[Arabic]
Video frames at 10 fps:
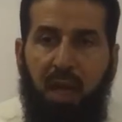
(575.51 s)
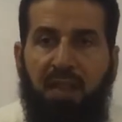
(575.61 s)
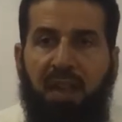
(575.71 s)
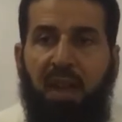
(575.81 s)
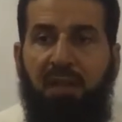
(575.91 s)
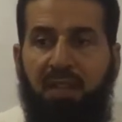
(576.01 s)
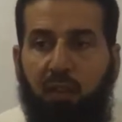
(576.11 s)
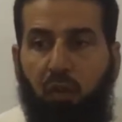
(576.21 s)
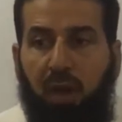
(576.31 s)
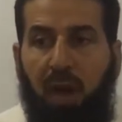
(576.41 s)
اذا كيف
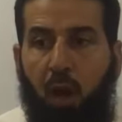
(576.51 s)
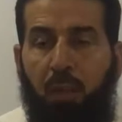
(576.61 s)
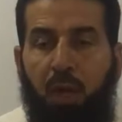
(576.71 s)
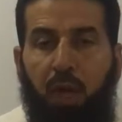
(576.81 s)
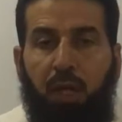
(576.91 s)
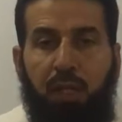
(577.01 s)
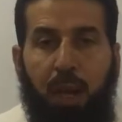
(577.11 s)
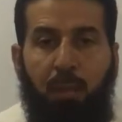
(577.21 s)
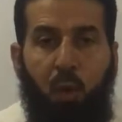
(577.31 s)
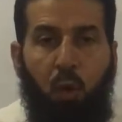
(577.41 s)
ستقرا لهم
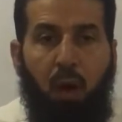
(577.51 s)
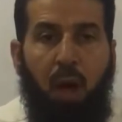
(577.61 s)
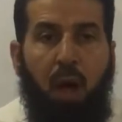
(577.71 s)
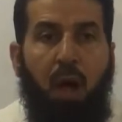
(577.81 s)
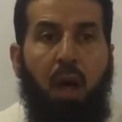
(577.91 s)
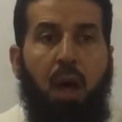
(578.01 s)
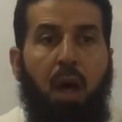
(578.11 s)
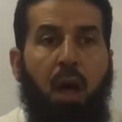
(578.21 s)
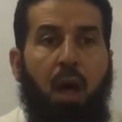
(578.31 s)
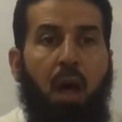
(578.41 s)

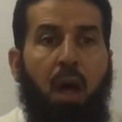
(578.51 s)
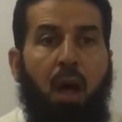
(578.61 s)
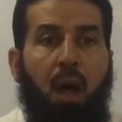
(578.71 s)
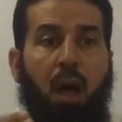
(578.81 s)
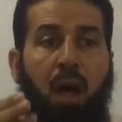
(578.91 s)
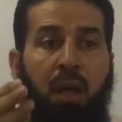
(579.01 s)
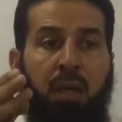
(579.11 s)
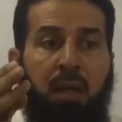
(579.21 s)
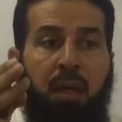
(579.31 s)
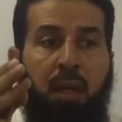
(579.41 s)

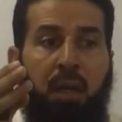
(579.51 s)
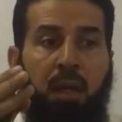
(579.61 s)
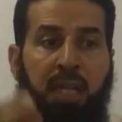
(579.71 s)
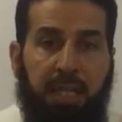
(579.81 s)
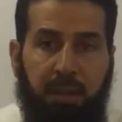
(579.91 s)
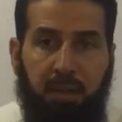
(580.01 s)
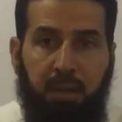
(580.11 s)
يبلغاني